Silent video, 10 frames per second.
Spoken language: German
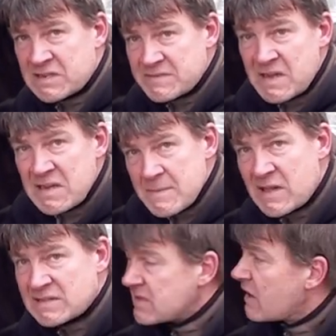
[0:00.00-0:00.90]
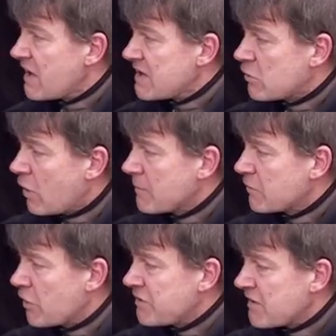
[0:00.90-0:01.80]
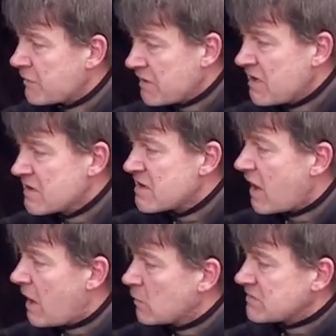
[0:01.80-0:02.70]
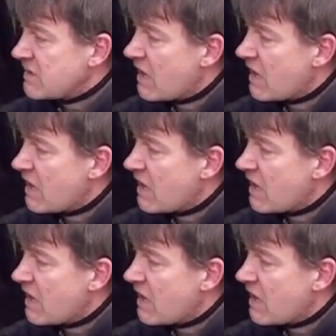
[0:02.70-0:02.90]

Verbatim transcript: dass wir niemals da reinkommen, könnt ihr von innen nach außen